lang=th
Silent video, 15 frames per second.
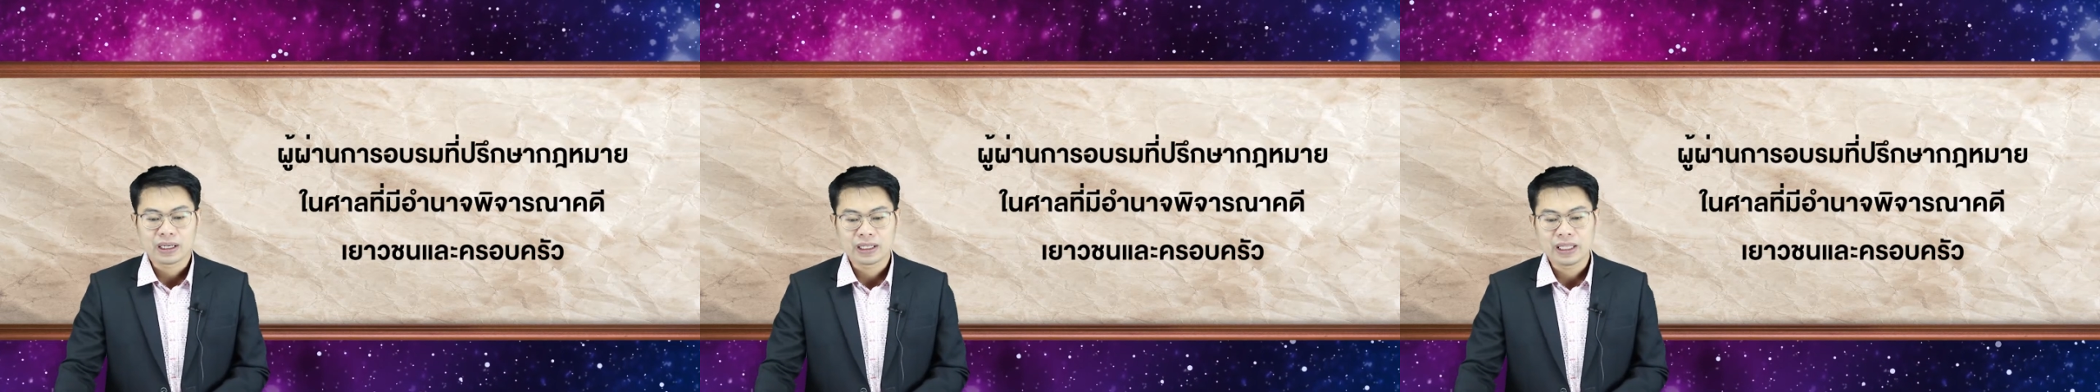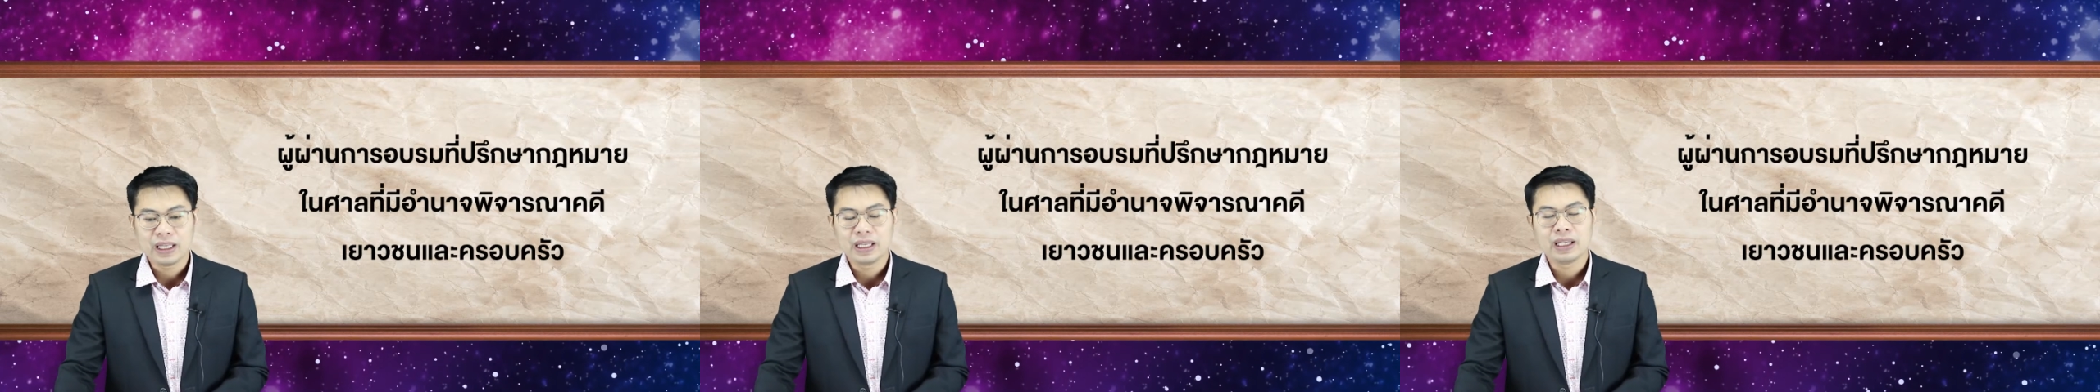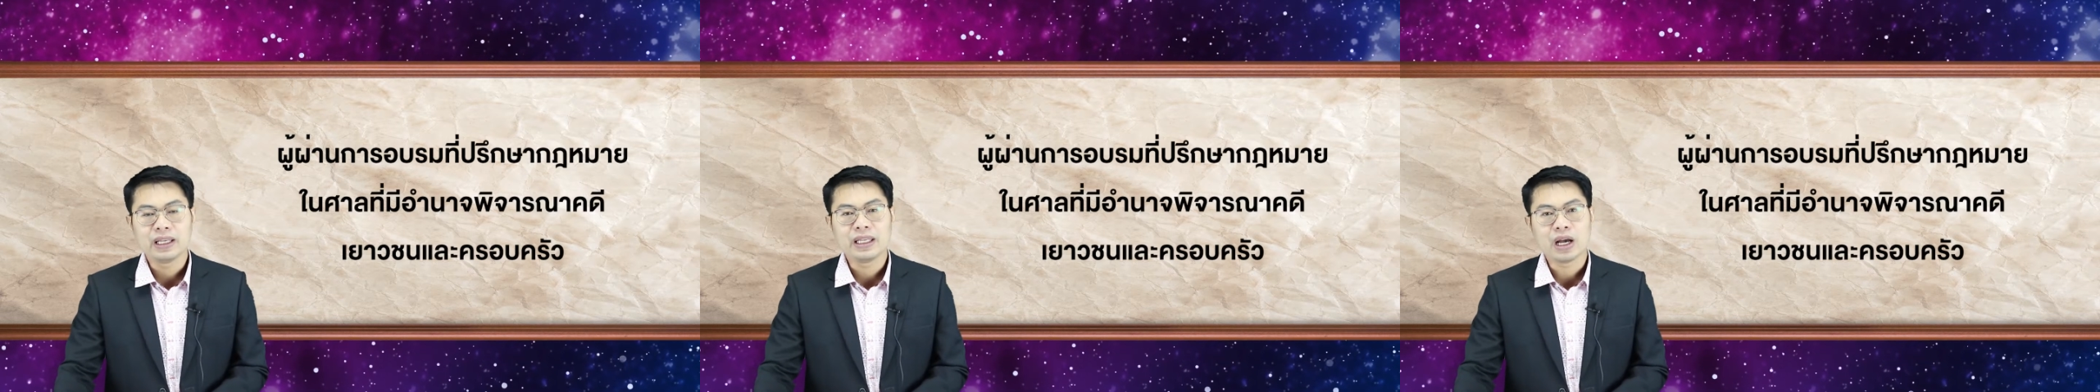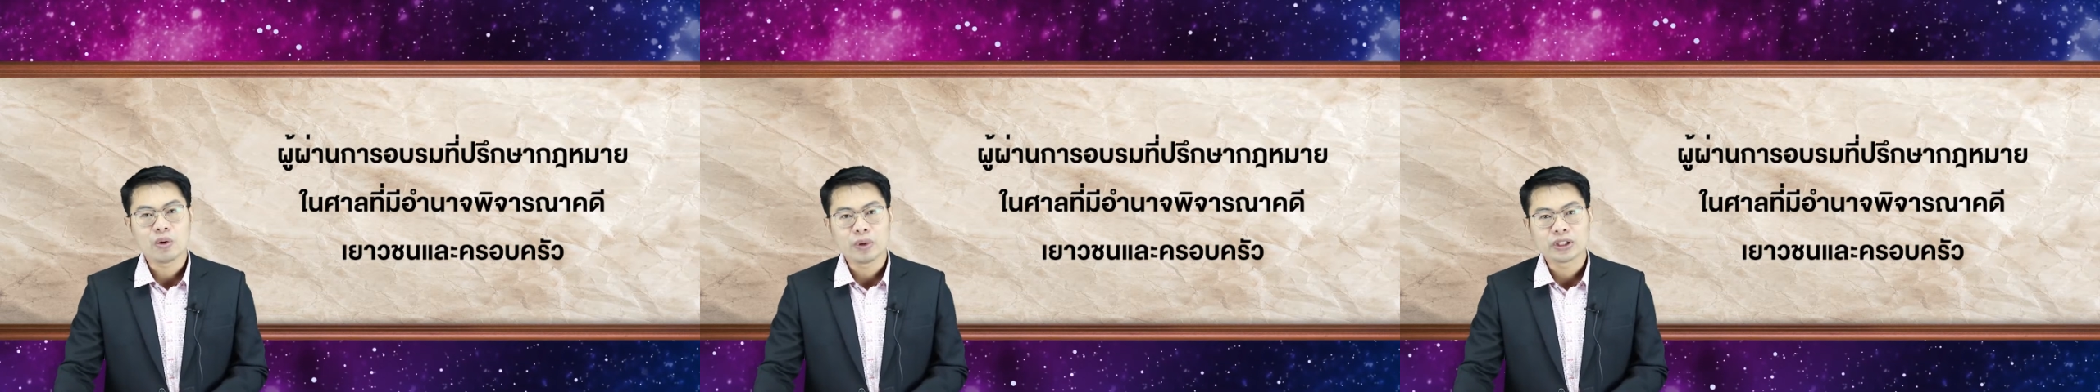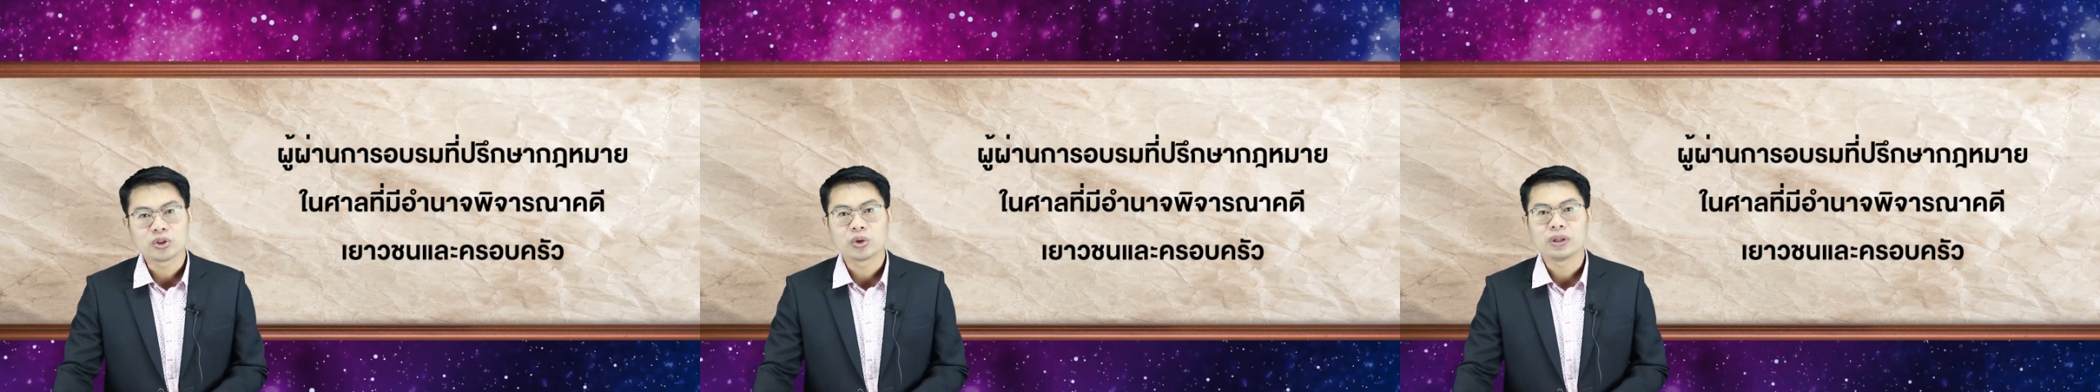คดีเยา
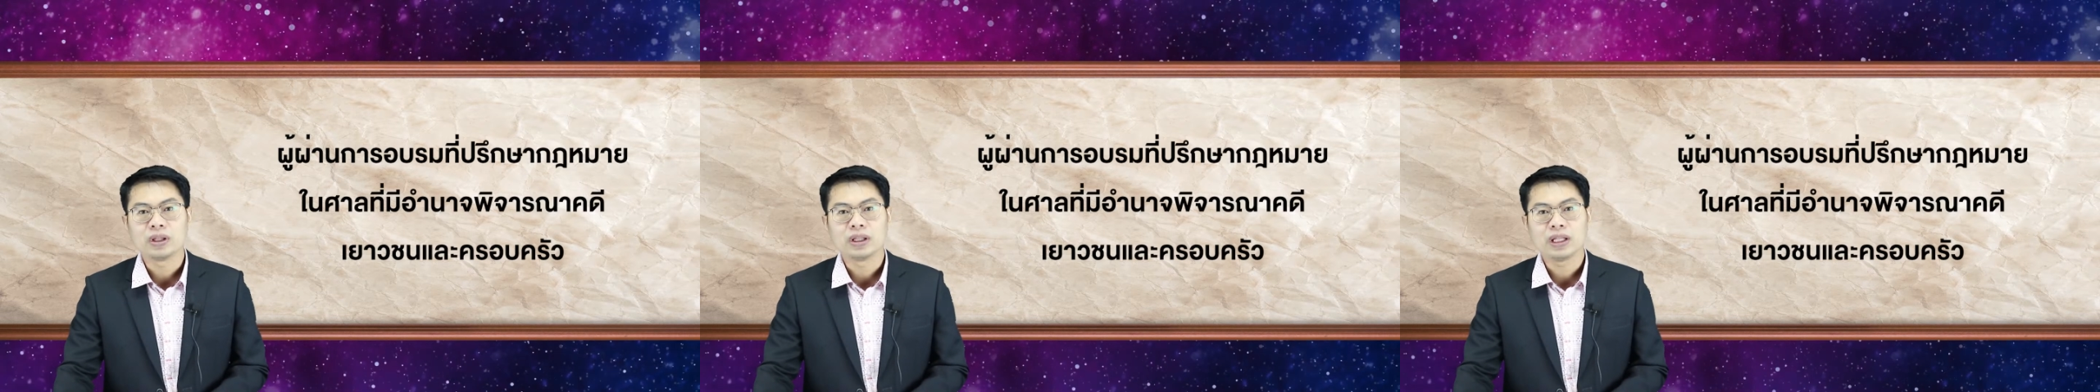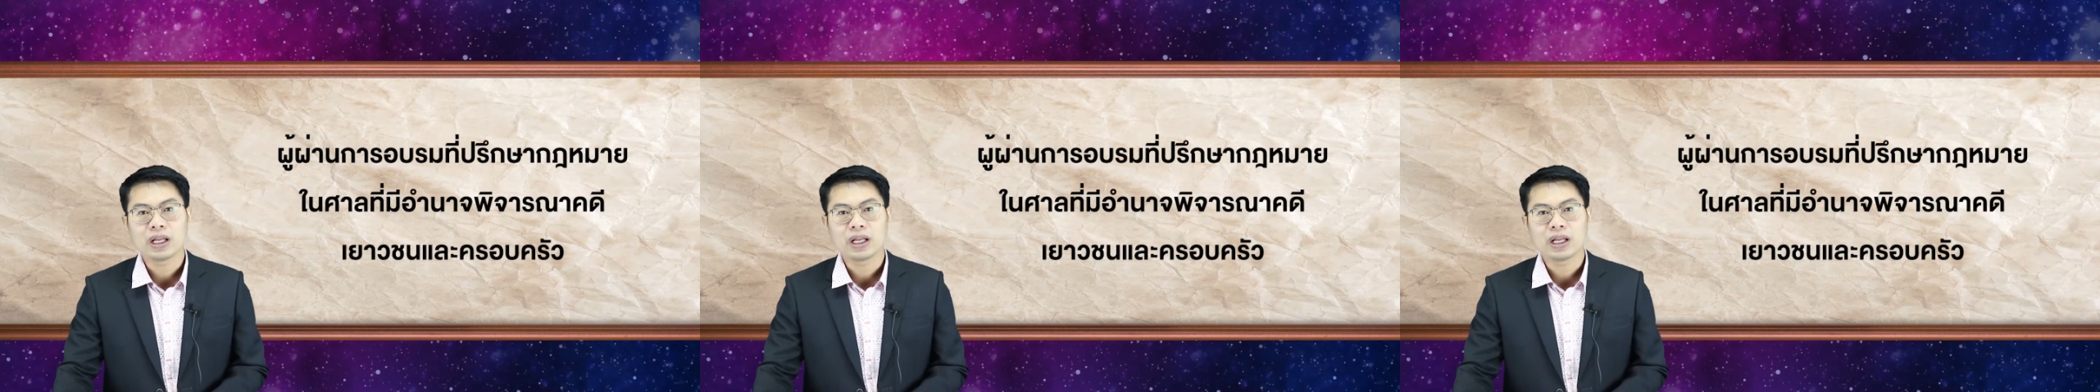วชน